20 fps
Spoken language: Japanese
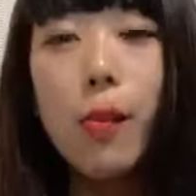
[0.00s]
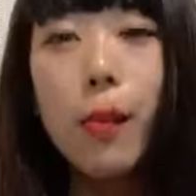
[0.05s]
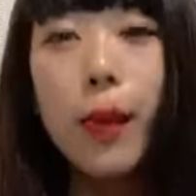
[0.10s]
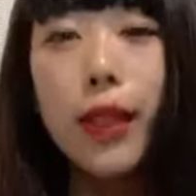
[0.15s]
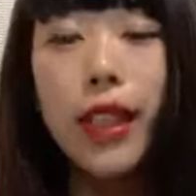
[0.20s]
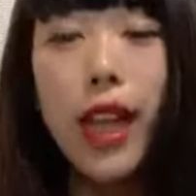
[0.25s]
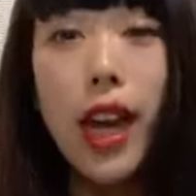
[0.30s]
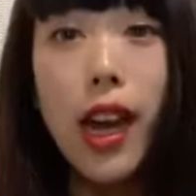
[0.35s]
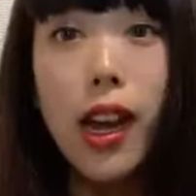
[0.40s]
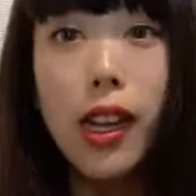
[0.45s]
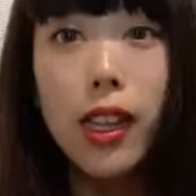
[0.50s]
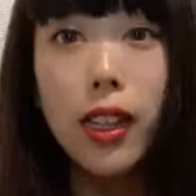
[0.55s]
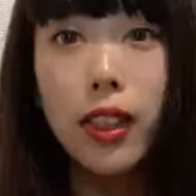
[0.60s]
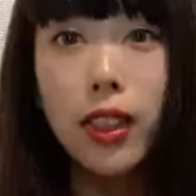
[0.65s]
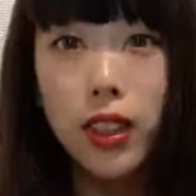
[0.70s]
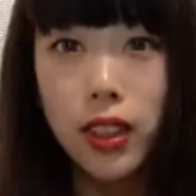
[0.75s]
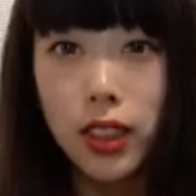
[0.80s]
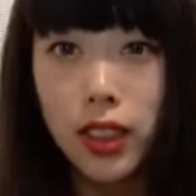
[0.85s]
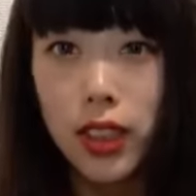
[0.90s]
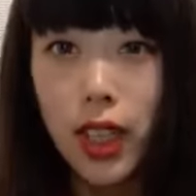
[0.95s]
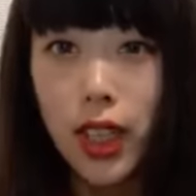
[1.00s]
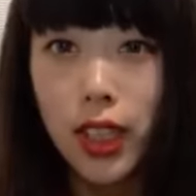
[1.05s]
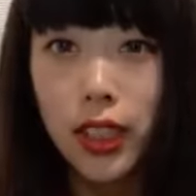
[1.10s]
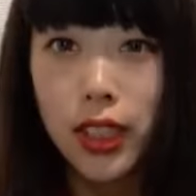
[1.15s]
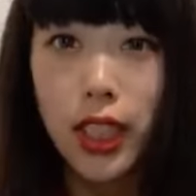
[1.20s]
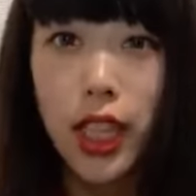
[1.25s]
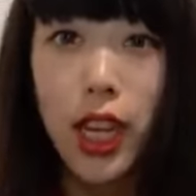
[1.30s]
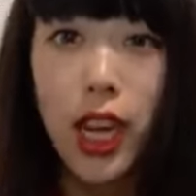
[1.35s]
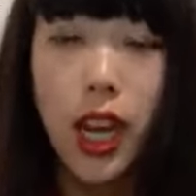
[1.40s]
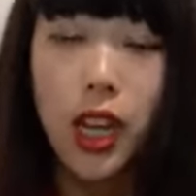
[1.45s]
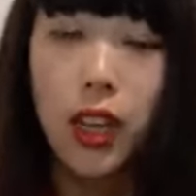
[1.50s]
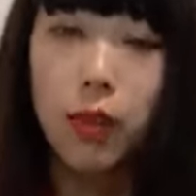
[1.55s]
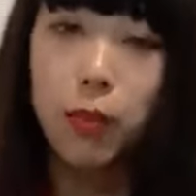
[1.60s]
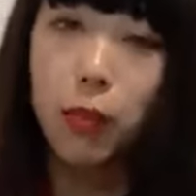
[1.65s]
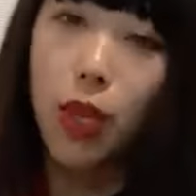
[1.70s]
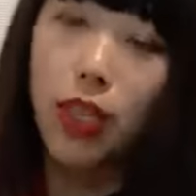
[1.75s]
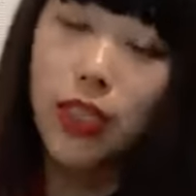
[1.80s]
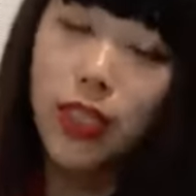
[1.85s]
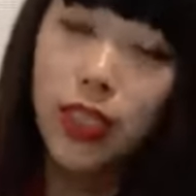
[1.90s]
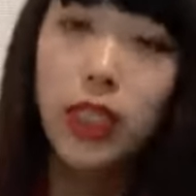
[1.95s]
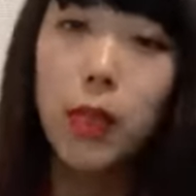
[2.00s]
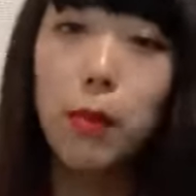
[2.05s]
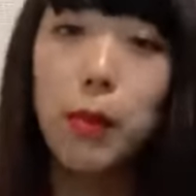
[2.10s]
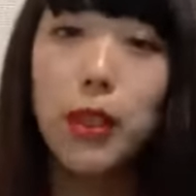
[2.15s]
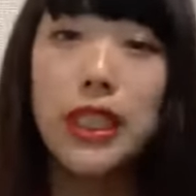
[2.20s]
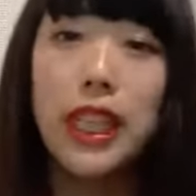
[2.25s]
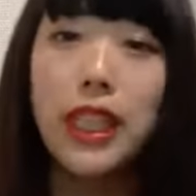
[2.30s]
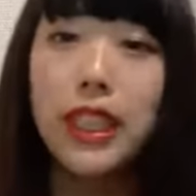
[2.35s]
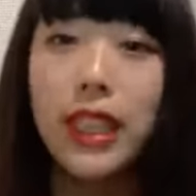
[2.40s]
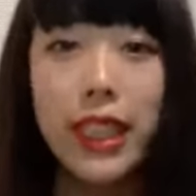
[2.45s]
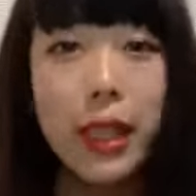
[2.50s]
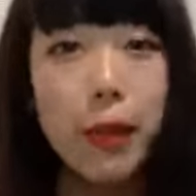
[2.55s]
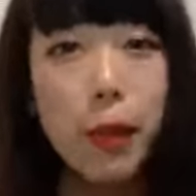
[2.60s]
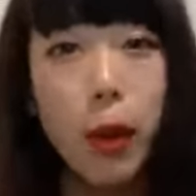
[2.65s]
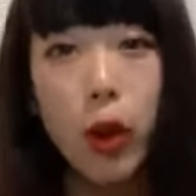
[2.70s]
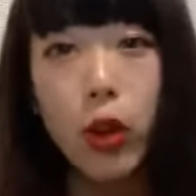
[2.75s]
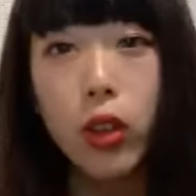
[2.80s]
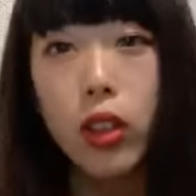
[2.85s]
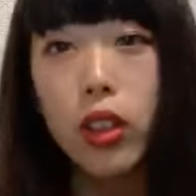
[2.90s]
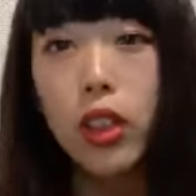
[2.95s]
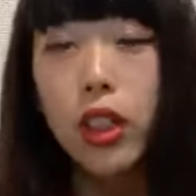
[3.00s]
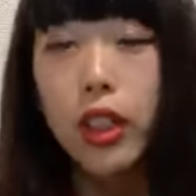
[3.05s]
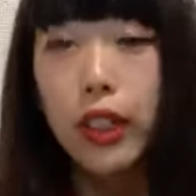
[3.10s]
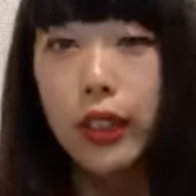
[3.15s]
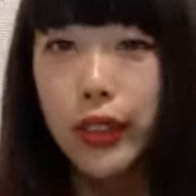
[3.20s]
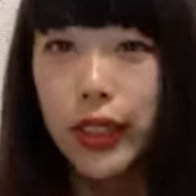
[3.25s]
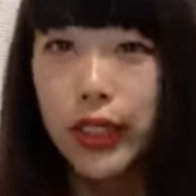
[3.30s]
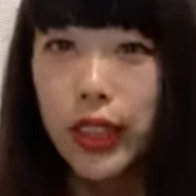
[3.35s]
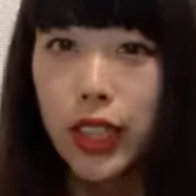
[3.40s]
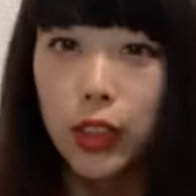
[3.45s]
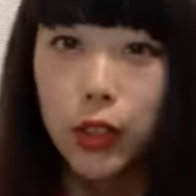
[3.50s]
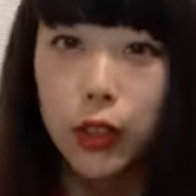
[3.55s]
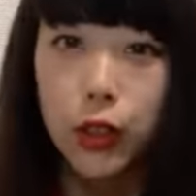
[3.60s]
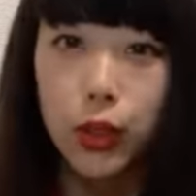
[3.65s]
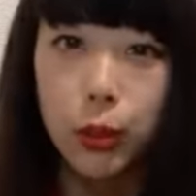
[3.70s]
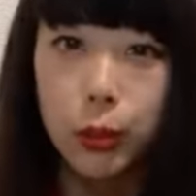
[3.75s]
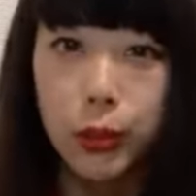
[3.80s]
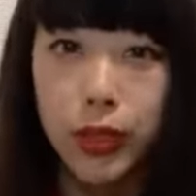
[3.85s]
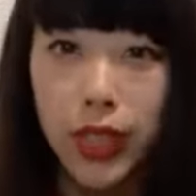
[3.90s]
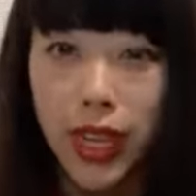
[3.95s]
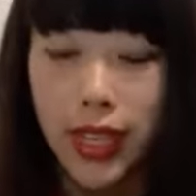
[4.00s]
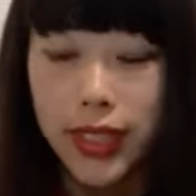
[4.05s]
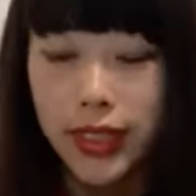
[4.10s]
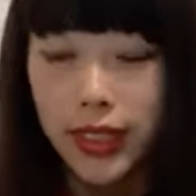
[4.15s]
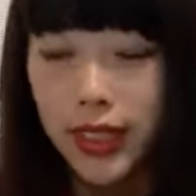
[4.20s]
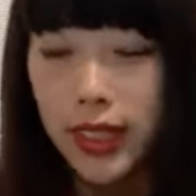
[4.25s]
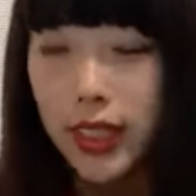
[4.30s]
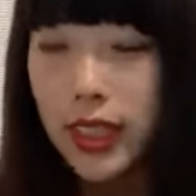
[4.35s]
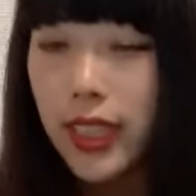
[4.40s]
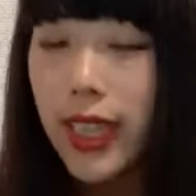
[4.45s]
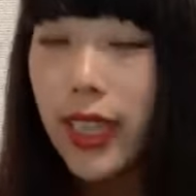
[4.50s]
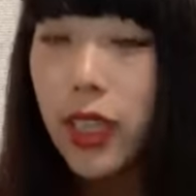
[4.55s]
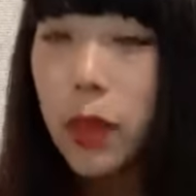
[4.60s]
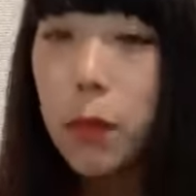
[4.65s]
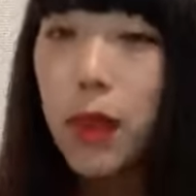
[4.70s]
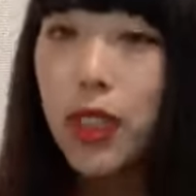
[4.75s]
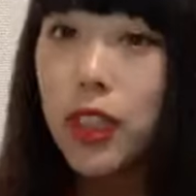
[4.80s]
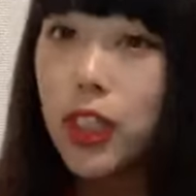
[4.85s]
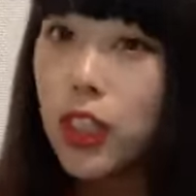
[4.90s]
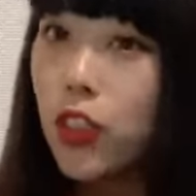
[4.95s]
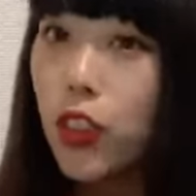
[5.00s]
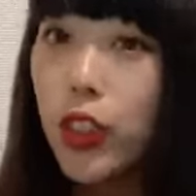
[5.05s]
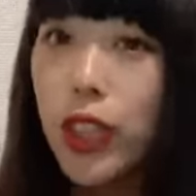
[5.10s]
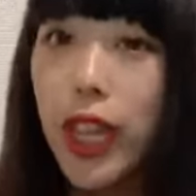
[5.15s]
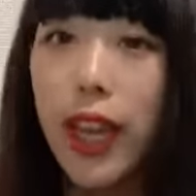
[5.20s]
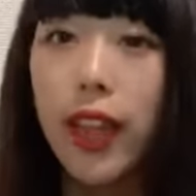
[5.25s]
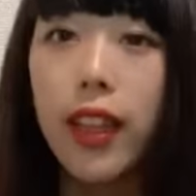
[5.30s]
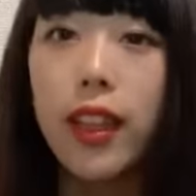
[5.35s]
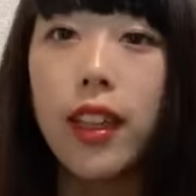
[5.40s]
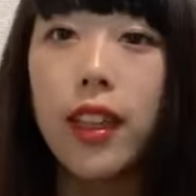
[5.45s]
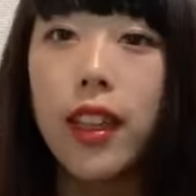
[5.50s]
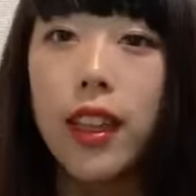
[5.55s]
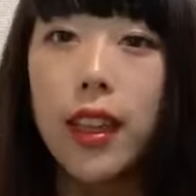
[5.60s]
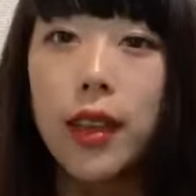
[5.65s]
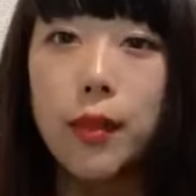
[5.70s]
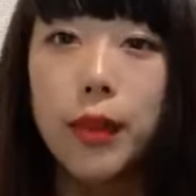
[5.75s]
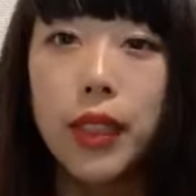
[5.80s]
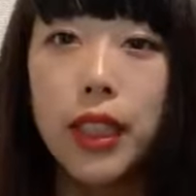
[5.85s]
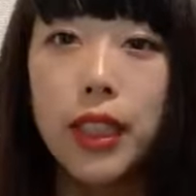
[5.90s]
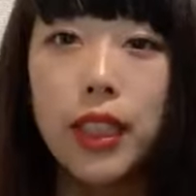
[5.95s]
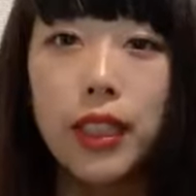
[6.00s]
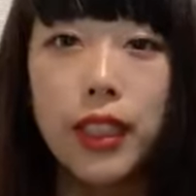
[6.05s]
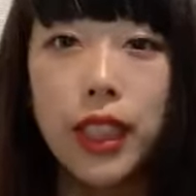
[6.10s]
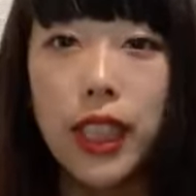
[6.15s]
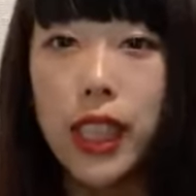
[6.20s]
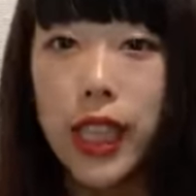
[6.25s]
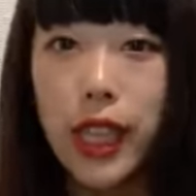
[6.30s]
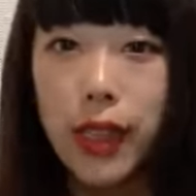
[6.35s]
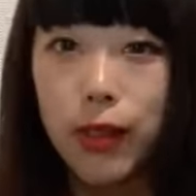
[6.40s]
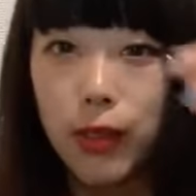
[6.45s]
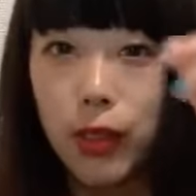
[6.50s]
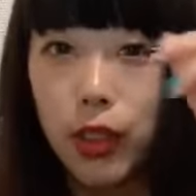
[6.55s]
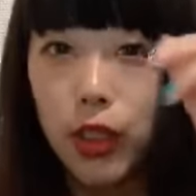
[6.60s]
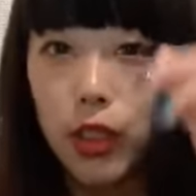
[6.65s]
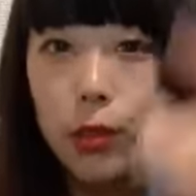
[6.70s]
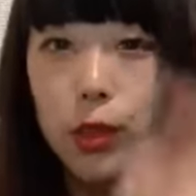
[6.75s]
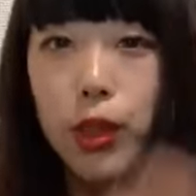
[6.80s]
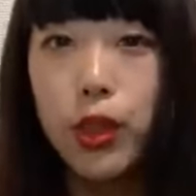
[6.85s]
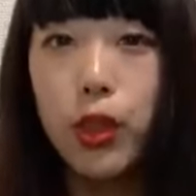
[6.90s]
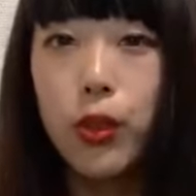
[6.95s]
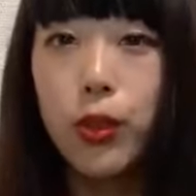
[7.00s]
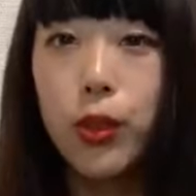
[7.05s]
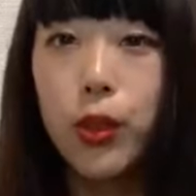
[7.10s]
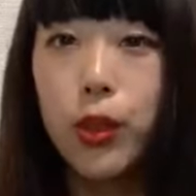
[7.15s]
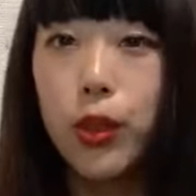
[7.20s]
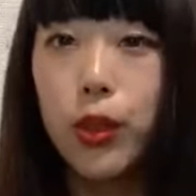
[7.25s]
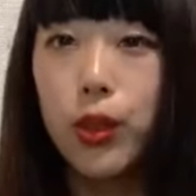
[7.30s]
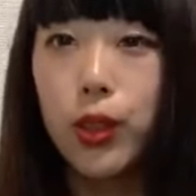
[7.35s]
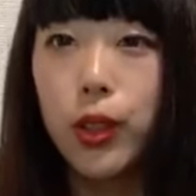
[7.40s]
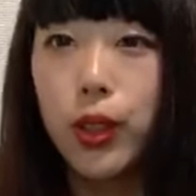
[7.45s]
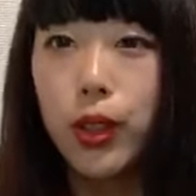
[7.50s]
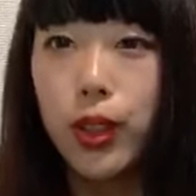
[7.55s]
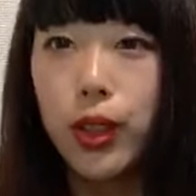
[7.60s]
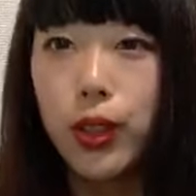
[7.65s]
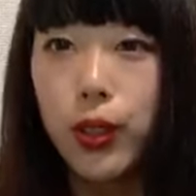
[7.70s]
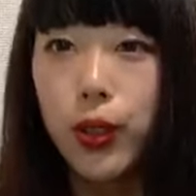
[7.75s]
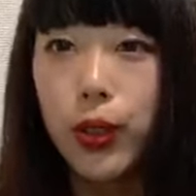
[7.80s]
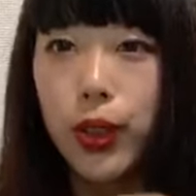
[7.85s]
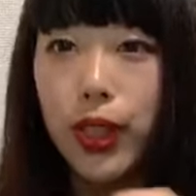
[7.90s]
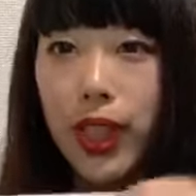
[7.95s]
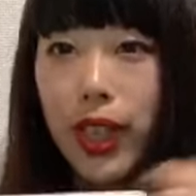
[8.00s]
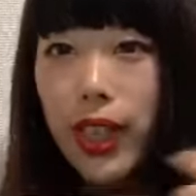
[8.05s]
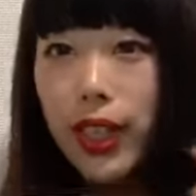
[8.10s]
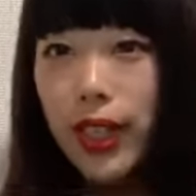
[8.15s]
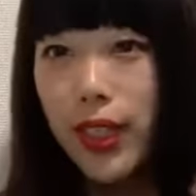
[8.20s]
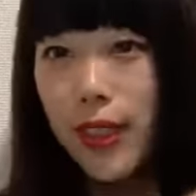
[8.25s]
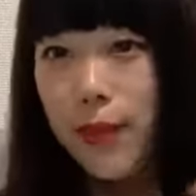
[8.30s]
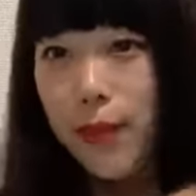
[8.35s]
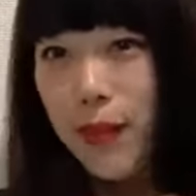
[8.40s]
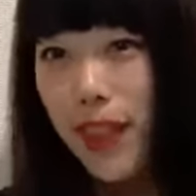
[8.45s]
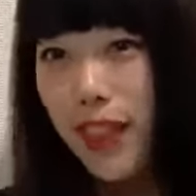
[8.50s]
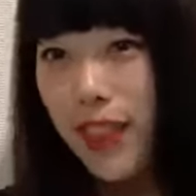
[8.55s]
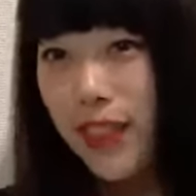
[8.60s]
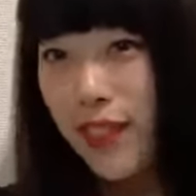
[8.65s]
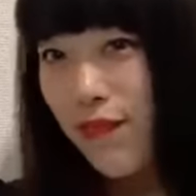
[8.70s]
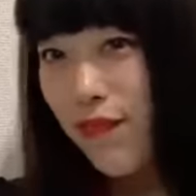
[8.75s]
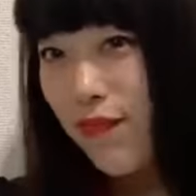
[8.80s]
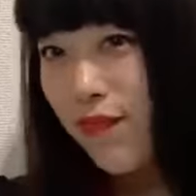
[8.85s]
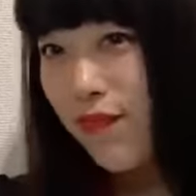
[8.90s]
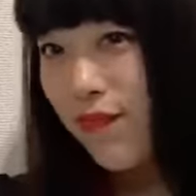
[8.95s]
また明日も明後日もしあさってもこちらのルームで配信していきますので皆さんぜひルームのフォローよろしくお願いいたします